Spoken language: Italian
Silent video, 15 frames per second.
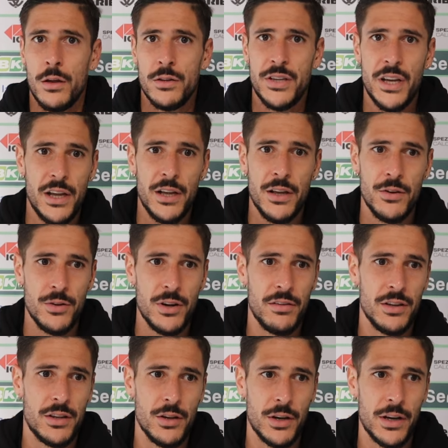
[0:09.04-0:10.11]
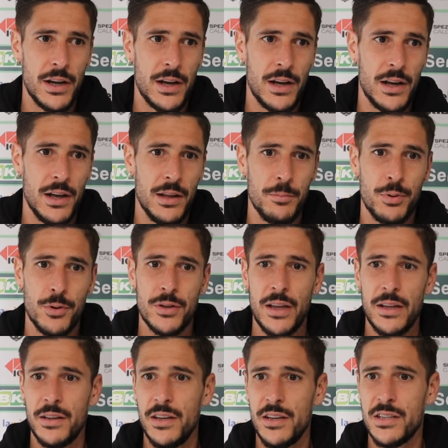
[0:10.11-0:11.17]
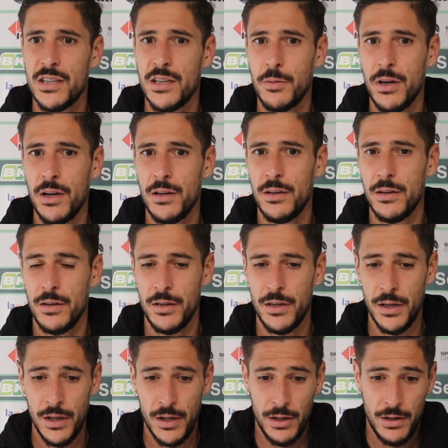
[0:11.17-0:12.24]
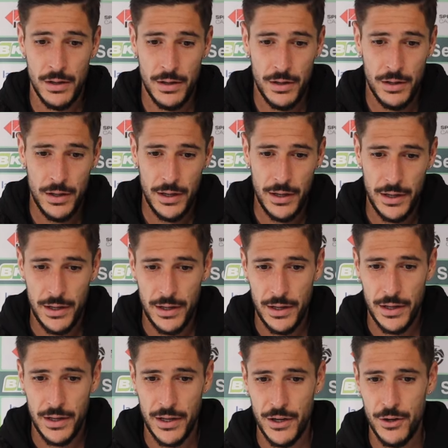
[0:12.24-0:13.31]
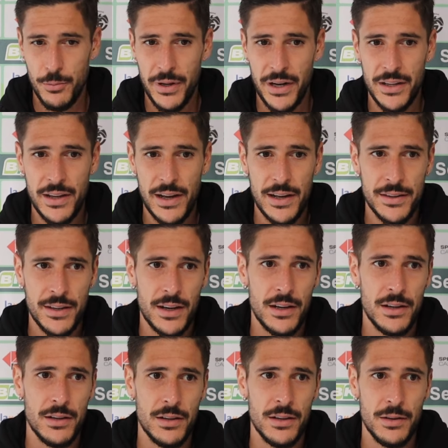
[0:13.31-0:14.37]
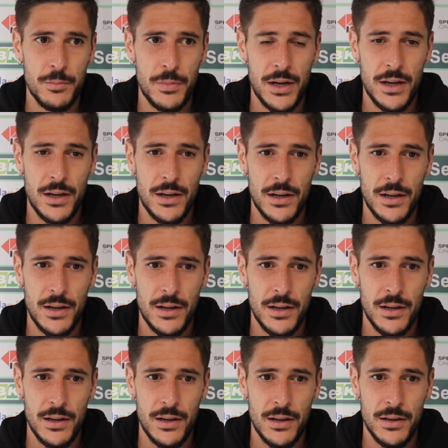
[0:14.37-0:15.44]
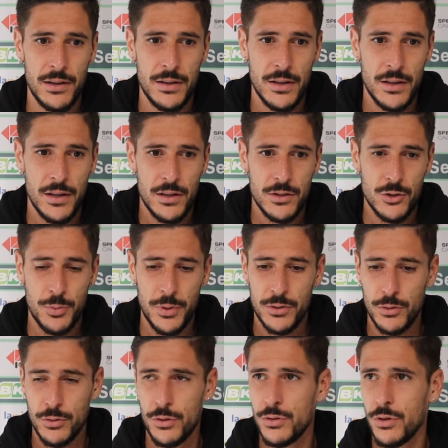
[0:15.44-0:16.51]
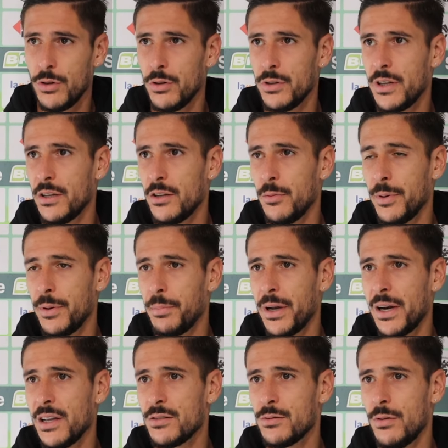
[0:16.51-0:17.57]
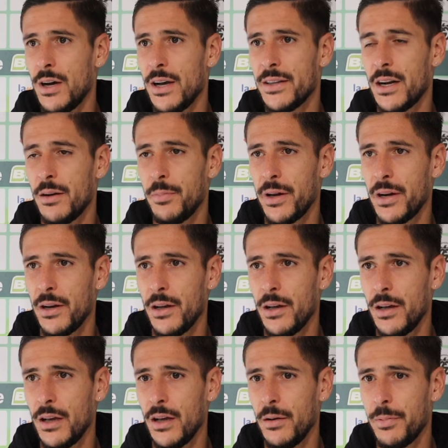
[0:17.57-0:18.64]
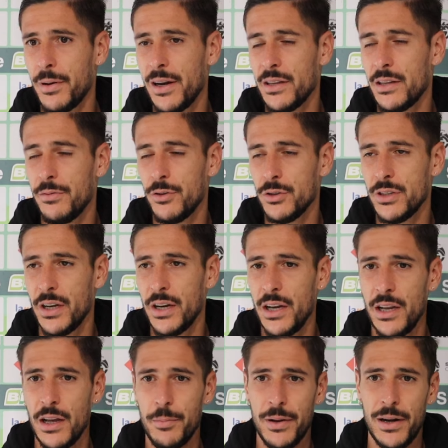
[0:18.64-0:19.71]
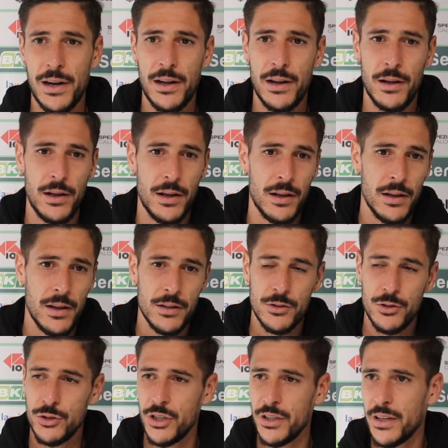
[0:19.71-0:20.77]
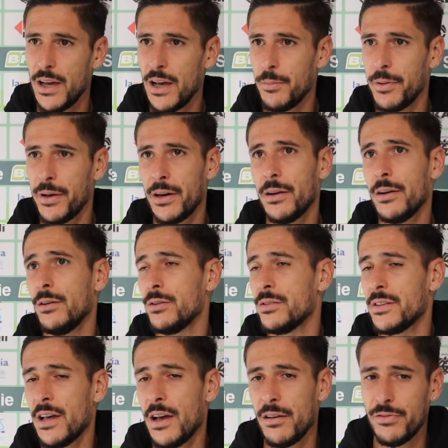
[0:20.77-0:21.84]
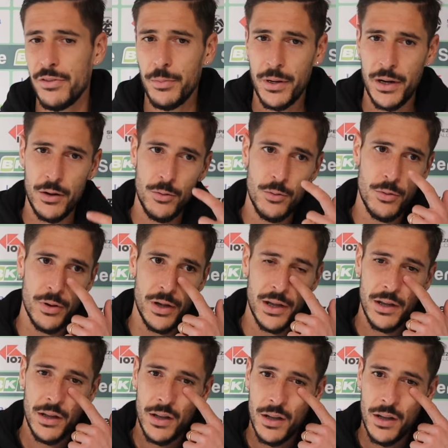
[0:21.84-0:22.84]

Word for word: Sì, una vittoria importantissima, eh, credo meritata, ma soprattutto sono contento per, per la squadra, per, per, la tifoseria, per la società, per lo staff, perché comunque